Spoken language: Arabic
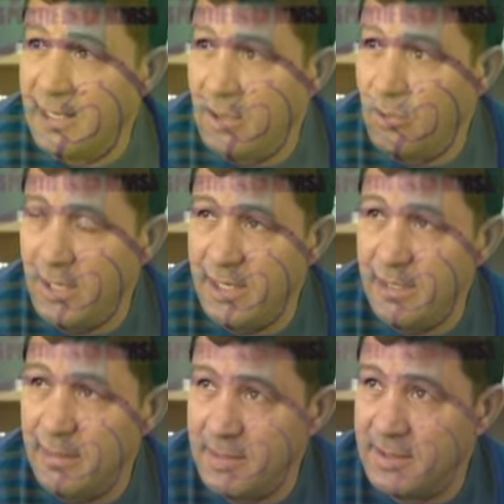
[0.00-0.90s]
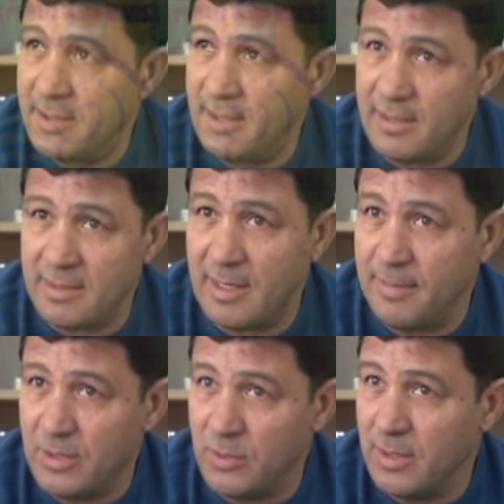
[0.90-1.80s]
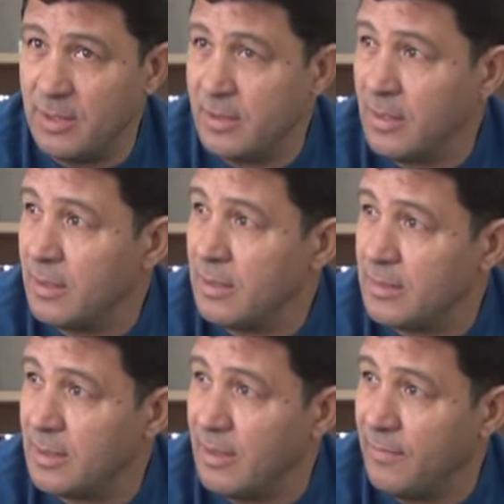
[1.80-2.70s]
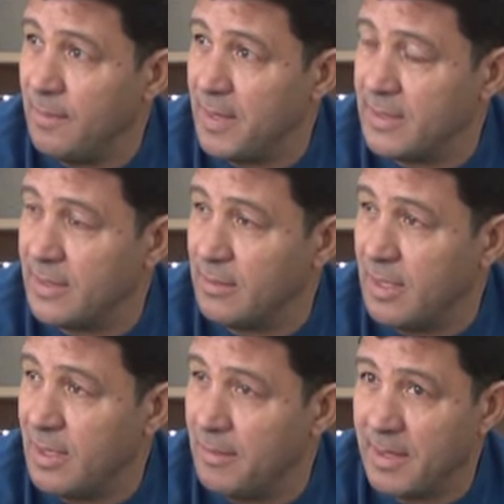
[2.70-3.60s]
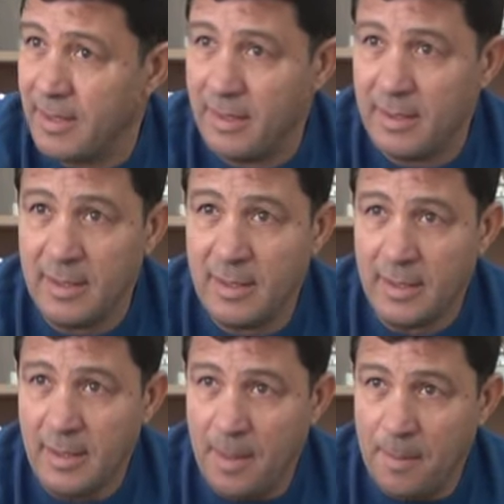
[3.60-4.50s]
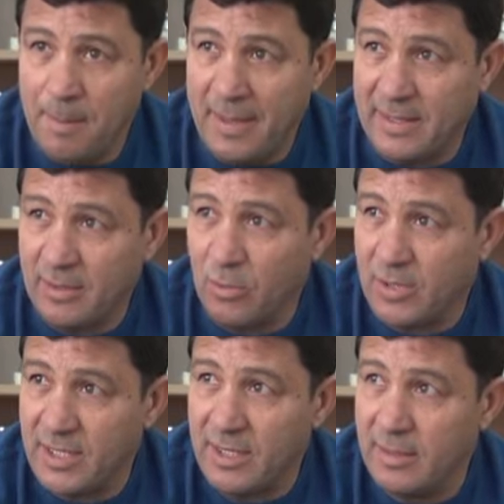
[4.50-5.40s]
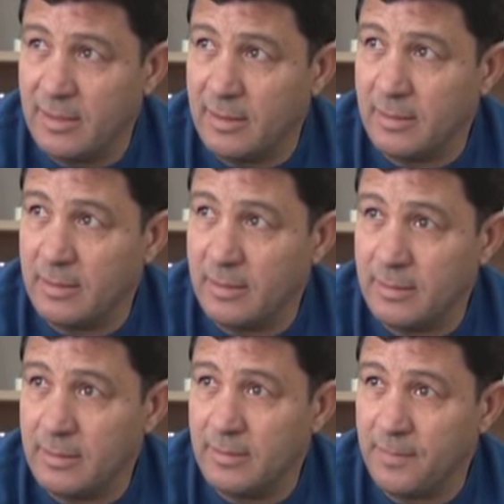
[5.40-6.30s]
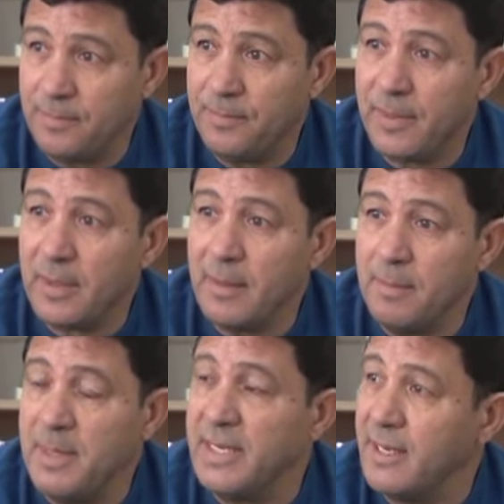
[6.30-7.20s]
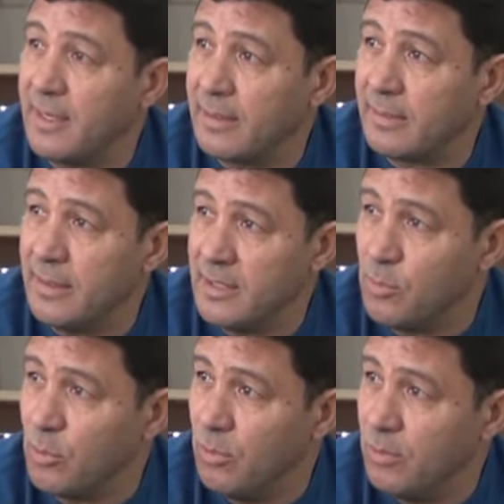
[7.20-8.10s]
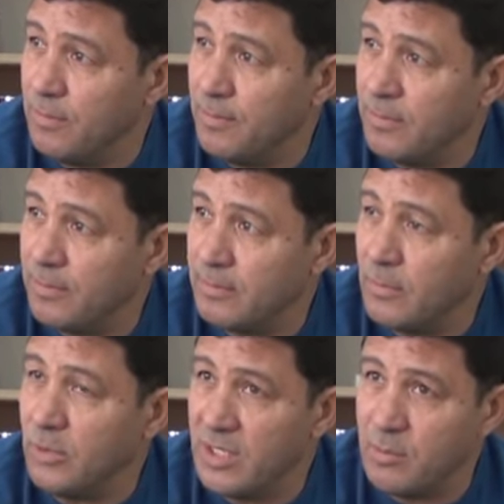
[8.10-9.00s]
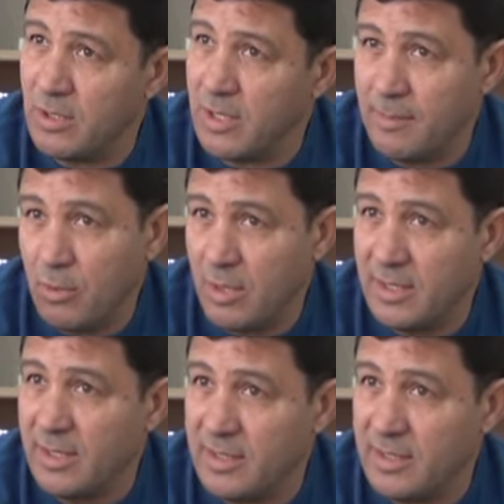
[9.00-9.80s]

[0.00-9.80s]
على الاولاني مازال تسعه ماتشات سته في المرسى وثلاثه لبرا معناتها كل شيء آه، بيدينا نجم نقولوا ونجم نعتبروها